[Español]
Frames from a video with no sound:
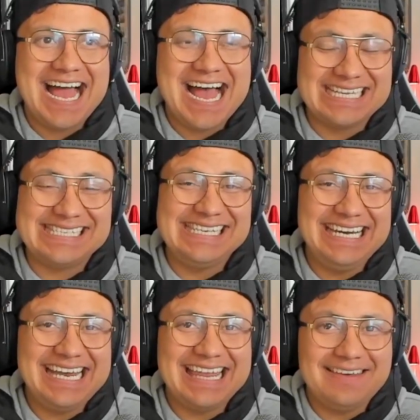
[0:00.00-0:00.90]

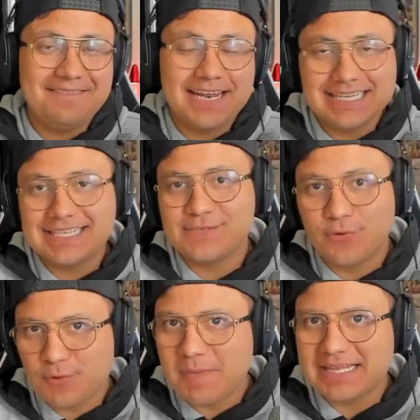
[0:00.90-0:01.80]
Así que diferentes
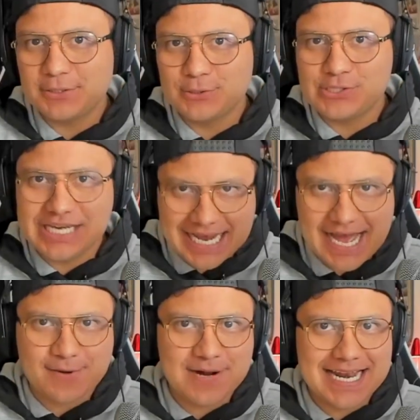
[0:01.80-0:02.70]
formatos
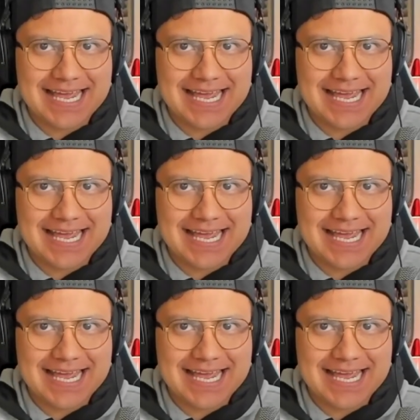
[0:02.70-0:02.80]
llegaron al